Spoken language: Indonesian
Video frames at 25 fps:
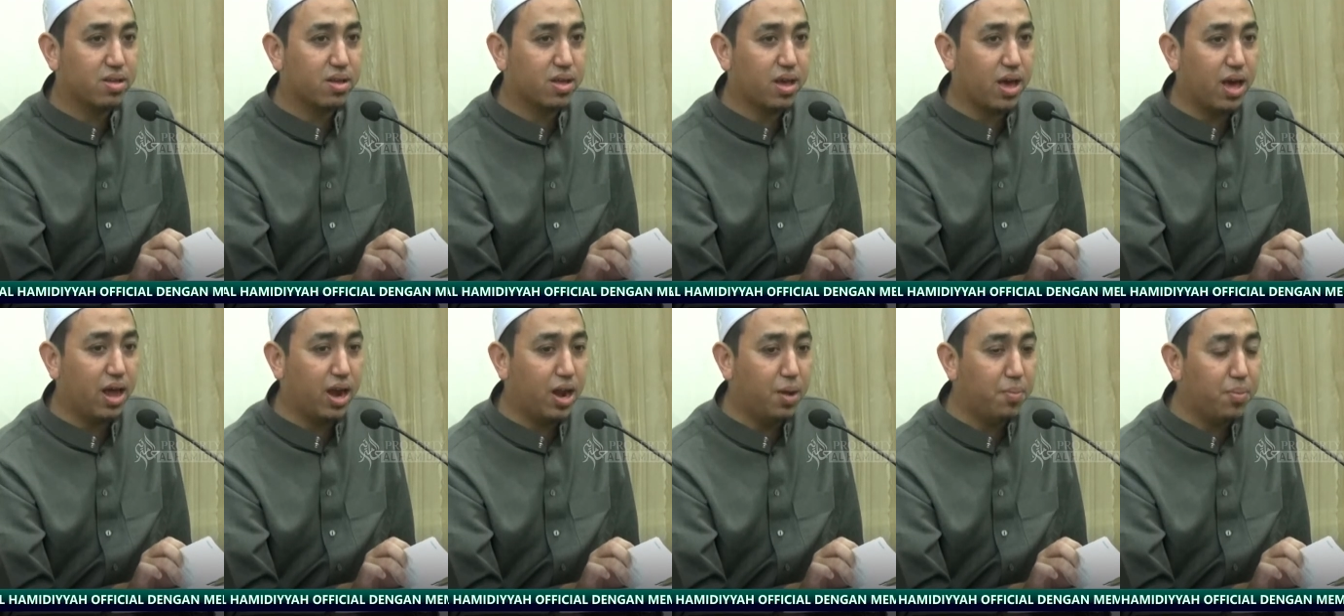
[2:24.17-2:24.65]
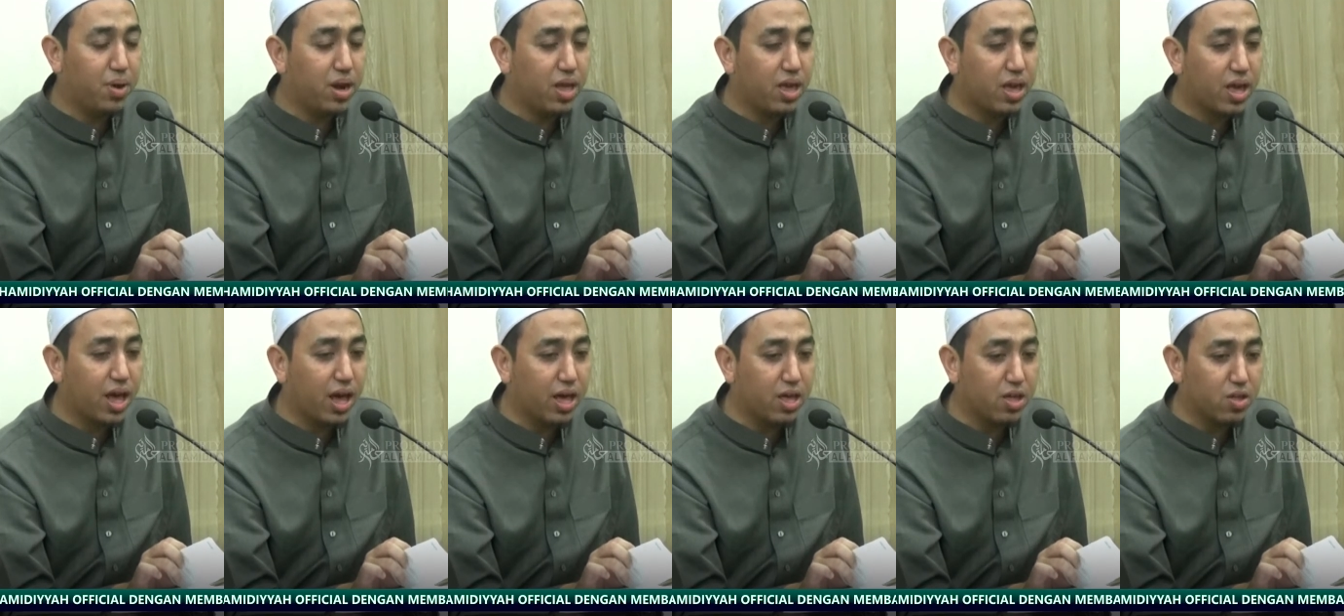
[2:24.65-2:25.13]
karena
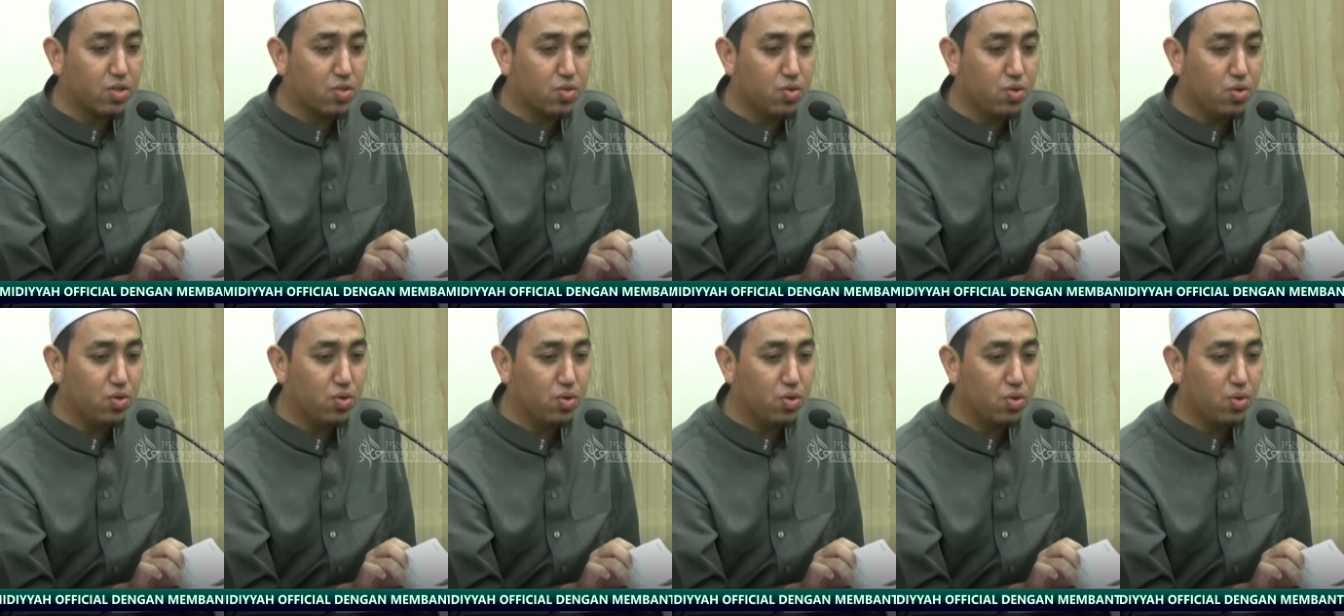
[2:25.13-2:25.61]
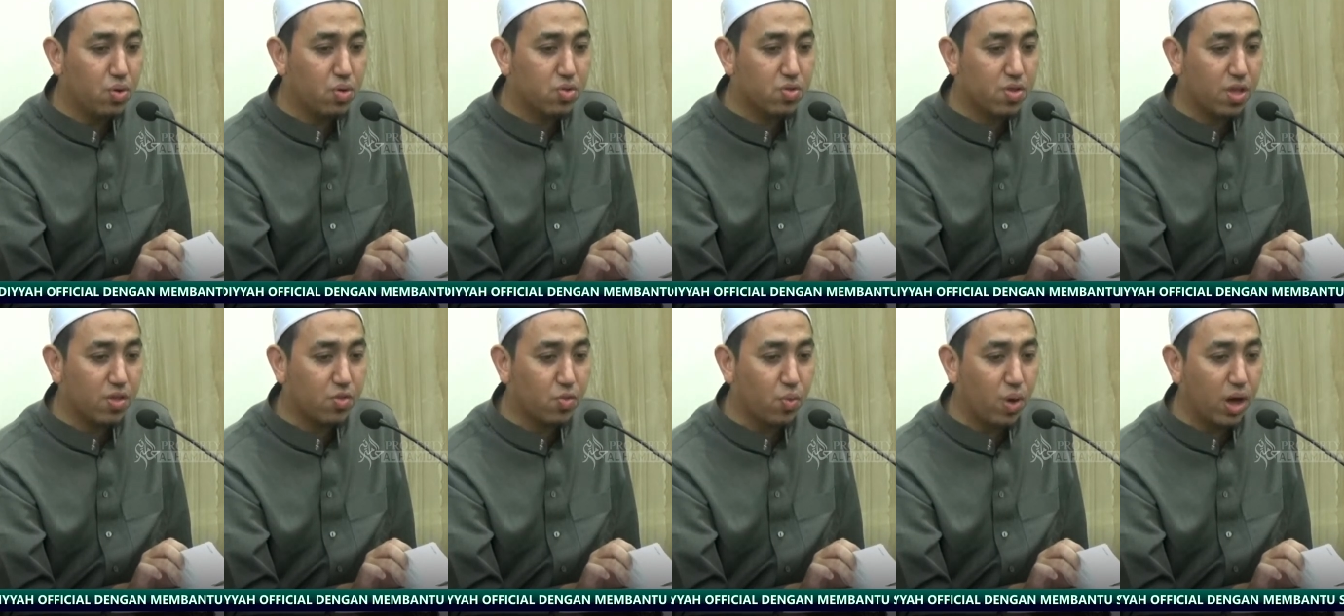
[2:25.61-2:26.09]
menikah itu
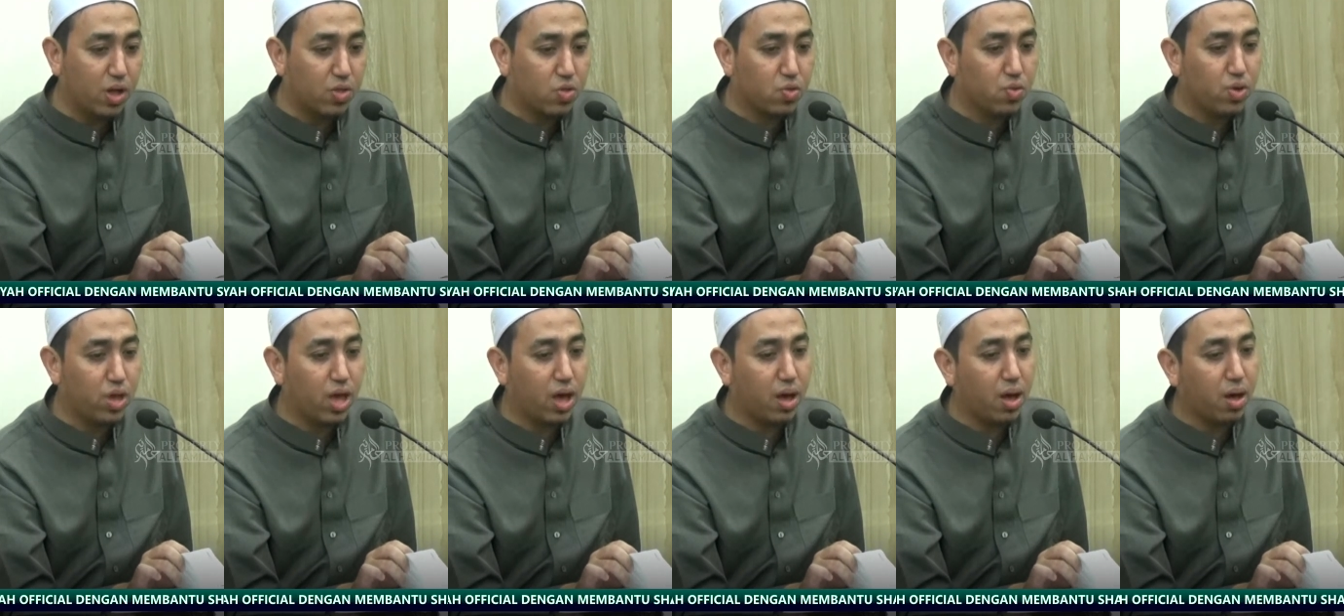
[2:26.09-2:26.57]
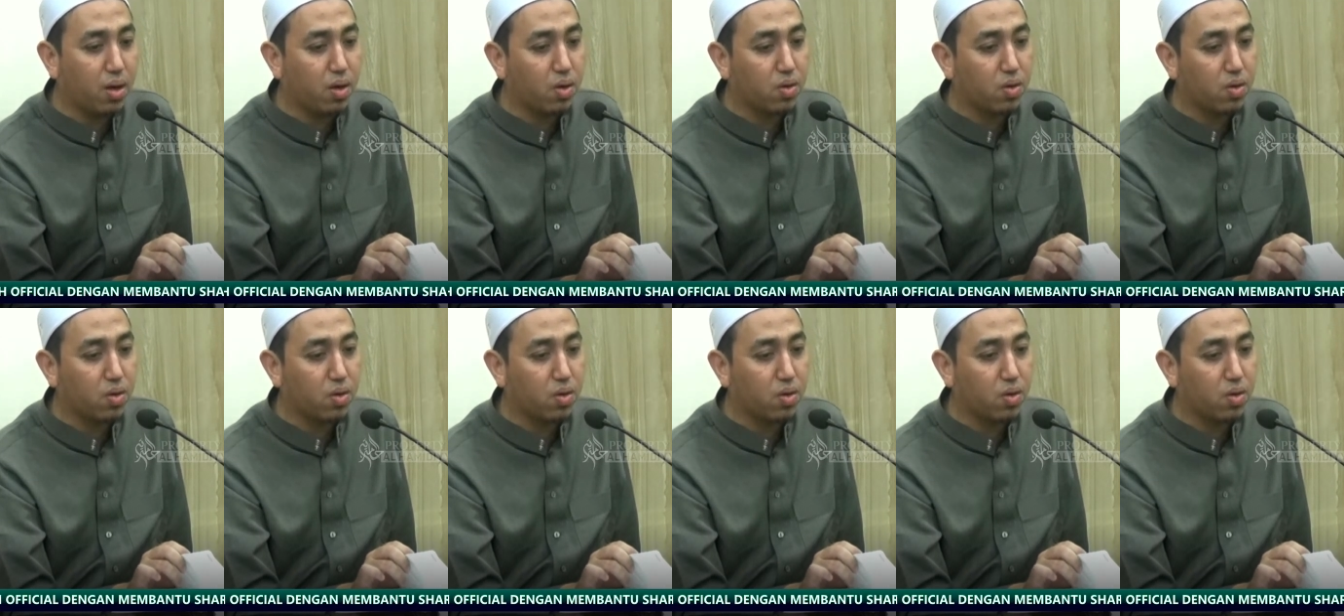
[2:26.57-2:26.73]
sesuatu yang